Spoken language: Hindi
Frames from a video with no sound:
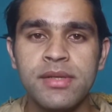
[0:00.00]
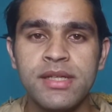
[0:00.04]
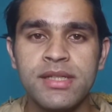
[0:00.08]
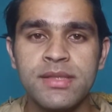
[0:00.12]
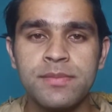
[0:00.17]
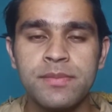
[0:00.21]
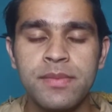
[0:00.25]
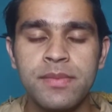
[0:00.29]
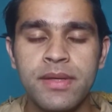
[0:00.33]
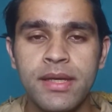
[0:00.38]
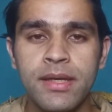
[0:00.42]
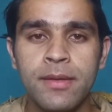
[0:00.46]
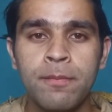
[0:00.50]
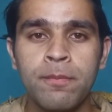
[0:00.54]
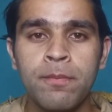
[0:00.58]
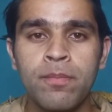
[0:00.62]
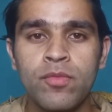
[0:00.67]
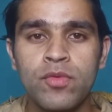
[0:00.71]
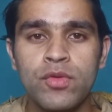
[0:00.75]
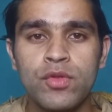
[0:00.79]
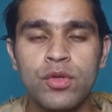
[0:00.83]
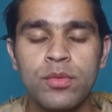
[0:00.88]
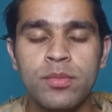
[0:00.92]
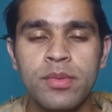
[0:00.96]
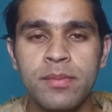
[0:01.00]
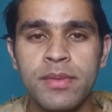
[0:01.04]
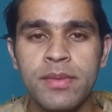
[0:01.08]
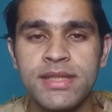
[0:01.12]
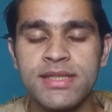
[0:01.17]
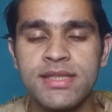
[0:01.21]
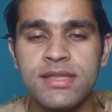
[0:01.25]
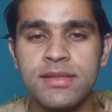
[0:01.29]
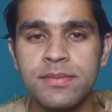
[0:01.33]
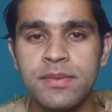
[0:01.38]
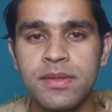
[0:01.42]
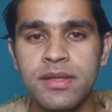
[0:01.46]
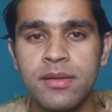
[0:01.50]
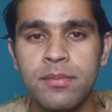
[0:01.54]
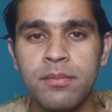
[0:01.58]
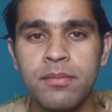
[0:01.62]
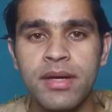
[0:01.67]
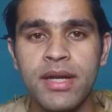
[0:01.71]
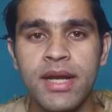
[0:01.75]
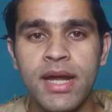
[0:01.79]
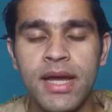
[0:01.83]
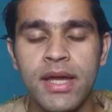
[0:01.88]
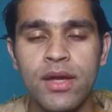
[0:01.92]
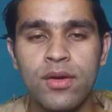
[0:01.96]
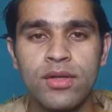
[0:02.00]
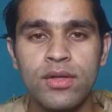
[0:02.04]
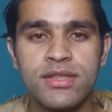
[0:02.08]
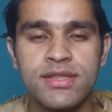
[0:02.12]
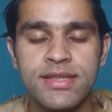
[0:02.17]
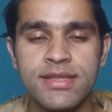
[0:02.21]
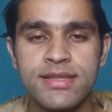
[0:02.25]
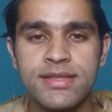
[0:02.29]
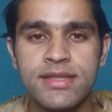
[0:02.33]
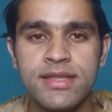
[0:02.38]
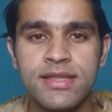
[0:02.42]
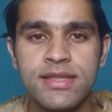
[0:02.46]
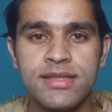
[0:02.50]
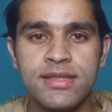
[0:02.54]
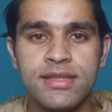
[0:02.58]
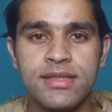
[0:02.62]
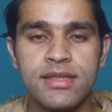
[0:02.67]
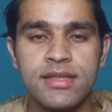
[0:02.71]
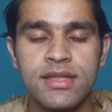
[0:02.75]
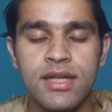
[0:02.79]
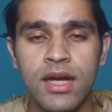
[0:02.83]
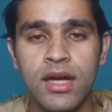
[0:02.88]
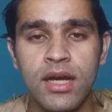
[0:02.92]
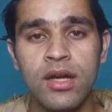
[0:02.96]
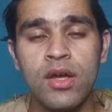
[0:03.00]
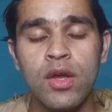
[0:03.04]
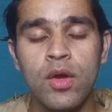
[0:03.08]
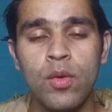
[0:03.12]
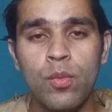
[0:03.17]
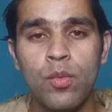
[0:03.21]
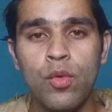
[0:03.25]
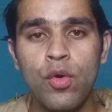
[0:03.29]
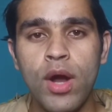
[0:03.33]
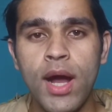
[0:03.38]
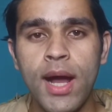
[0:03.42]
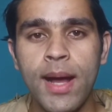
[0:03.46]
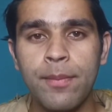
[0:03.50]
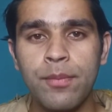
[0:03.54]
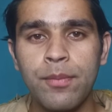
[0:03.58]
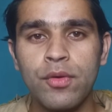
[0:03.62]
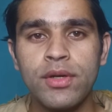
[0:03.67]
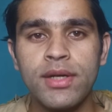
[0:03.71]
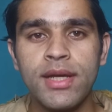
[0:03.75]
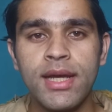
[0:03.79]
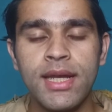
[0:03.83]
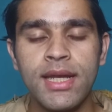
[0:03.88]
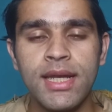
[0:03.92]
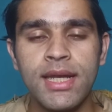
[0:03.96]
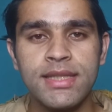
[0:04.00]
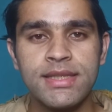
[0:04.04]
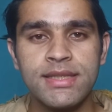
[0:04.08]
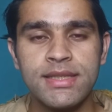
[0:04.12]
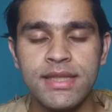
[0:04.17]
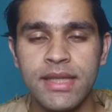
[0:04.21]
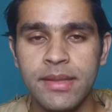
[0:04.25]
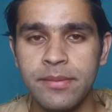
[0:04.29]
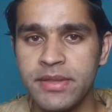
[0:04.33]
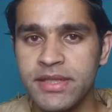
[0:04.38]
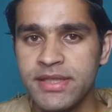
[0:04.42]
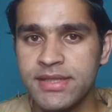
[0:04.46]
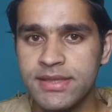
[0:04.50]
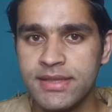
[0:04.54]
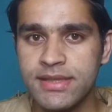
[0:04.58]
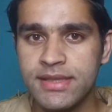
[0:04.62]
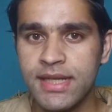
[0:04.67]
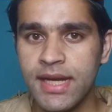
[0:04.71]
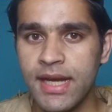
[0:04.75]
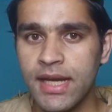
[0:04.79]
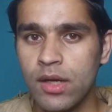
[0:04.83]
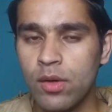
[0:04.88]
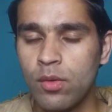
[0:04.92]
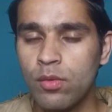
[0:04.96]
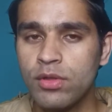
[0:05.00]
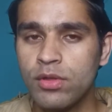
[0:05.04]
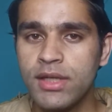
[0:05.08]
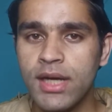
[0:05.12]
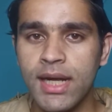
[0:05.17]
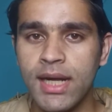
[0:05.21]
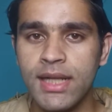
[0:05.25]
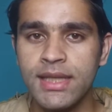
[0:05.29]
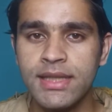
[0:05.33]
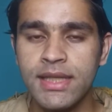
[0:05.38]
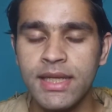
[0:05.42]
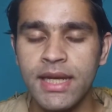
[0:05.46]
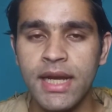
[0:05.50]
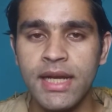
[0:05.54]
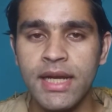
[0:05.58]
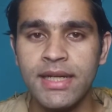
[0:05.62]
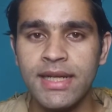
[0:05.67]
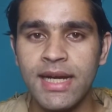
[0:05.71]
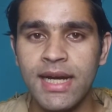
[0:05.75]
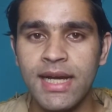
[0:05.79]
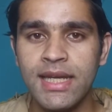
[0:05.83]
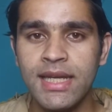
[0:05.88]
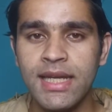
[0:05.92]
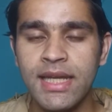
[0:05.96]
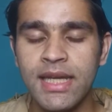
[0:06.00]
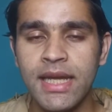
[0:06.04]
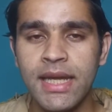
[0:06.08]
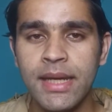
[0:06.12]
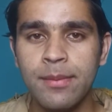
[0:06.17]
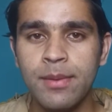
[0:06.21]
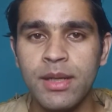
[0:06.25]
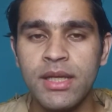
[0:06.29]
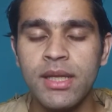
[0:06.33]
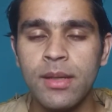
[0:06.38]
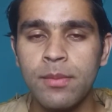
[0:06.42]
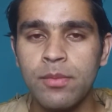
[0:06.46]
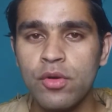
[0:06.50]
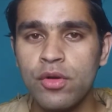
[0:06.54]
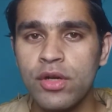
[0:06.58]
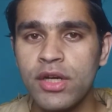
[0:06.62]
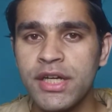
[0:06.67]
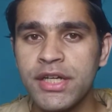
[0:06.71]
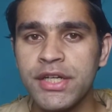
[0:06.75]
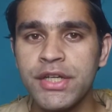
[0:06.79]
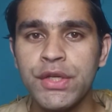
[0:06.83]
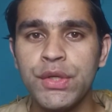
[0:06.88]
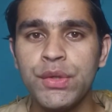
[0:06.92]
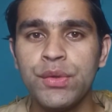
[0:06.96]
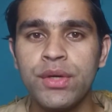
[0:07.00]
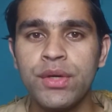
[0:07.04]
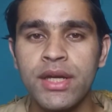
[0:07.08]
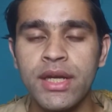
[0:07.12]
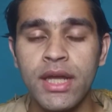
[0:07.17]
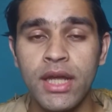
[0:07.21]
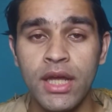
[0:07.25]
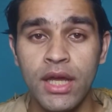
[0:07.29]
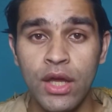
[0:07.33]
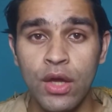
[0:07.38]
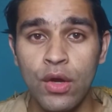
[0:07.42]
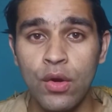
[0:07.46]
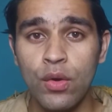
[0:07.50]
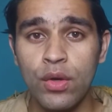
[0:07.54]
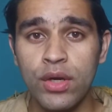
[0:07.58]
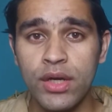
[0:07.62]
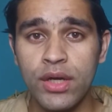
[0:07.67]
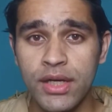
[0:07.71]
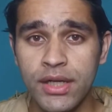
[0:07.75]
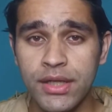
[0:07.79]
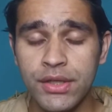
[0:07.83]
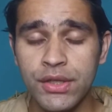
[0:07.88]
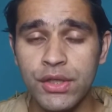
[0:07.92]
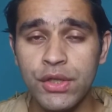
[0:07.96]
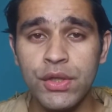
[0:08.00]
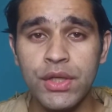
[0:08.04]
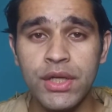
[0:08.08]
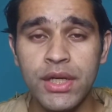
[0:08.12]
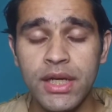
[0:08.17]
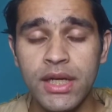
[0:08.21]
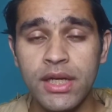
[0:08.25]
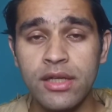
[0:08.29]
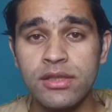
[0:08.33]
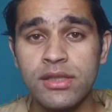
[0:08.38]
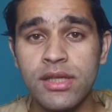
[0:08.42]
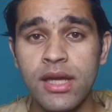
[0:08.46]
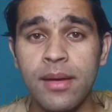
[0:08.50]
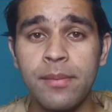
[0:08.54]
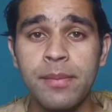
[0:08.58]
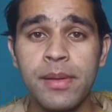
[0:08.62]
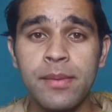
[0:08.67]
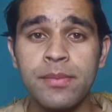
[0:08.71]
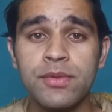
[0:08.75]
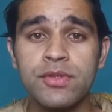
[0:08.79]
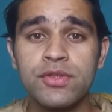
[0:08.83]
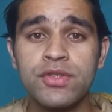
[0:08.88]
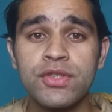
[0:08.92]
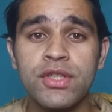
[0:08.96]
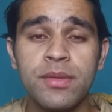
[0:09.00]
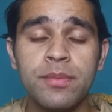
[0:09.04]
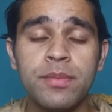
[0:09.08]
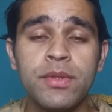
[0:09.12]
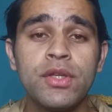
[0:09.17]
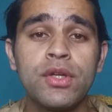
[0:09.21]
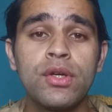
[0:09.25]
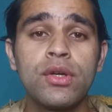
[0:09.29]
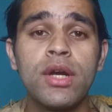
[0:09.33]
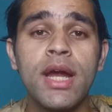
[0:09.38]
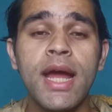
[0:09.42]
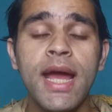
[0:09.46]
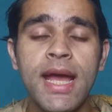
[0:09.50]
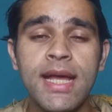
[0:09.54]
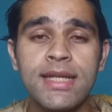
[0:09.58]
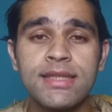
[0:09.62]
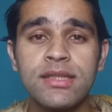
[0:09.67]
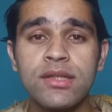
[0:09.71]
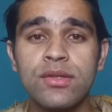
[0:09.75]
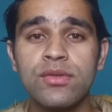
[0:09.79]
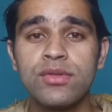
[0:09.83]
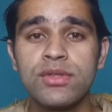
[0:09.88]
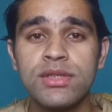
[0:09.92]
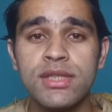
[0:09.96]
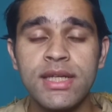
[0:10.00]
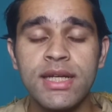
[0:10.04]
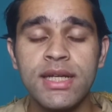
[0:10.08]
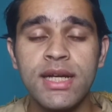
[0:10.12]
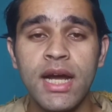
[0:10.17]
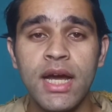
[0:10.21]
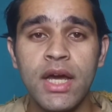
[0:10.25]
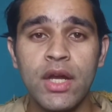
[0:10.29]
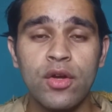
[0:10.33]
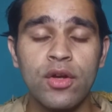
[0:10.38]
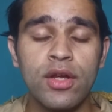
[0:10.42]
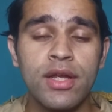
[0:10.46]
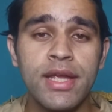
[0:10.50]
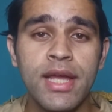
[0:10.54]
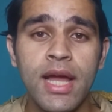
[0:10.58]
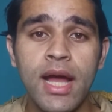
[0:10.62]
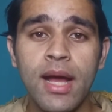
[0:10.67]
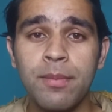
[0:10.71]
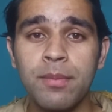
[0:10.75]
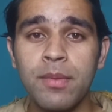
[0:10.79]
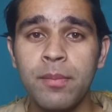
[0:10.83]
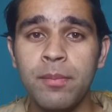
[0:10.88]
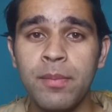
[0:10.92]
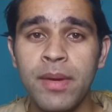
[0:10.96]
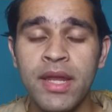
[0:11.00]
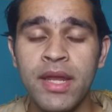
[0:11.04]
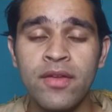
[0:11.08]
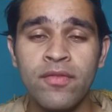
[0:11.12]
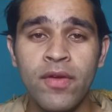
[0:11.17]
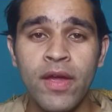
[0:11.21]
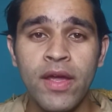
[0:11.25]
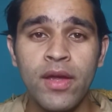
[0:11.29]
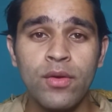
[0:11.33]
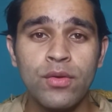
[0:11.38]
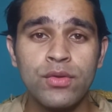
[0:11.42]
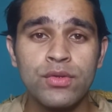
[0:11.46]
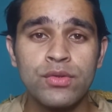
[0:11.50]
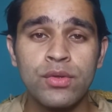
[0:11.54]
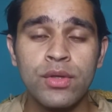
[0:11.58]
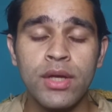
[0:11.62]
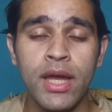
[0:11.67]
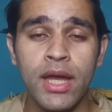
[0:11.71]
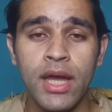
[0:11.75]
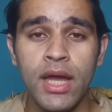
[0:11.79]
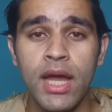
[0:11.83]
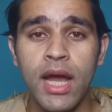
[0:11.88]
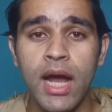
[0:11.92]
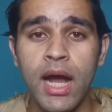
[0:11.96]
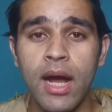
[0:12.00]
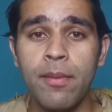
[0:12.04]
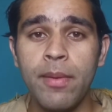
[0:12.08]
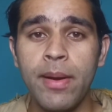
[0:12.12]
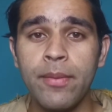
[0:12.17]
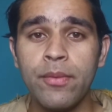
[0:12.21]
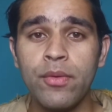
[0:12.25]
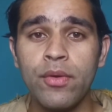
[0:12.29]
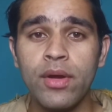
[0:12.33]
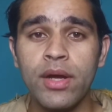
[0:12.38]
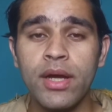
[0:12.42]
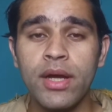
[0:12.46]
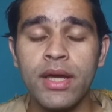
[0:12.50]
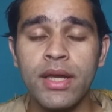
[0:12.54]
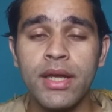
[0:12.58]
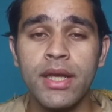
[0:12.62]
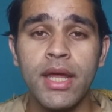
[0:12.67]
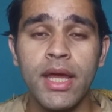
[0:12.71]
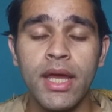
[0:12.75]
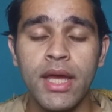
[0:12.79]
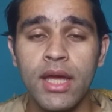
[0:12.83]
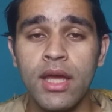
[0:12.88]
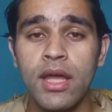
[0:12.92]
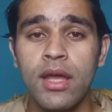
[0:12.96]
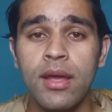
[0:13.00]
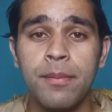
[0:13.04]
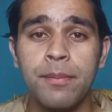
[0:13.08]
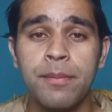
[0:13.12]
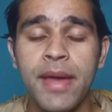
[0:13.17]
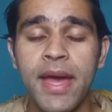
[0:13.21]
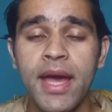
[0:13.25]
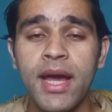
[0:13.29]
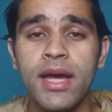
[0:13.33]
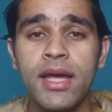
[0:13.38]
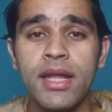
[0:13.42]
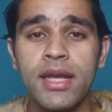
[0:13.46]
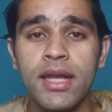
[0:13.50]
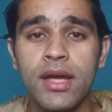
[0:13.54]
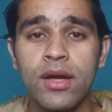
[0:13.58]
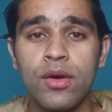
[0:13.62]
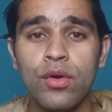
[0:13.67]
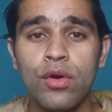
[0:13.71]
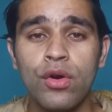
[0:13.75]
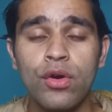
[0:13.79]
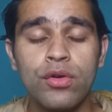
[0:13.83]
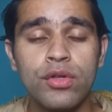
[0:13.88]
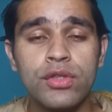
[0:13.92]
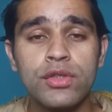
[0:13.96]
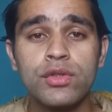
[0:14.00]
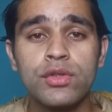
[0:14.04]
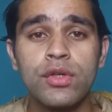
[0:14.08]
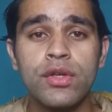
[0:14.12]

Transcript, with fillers: एस पे जो भी मैसेज पे नंबर आया हुआ है सिक्स डिजिट का वो आपको डालना है जितने भी डिजिट का आएगा वो डाल देना है डालने के बाद आपको कंटिन्यू करना है और कंटिन्यू करने के बाद यहाँ पे आप स्क्रीन पे देखोगे ऐसा कुछ लिखा रहा होगा कि आपका वेरीफाई हो चुका है अब आपको करना है बैक आना है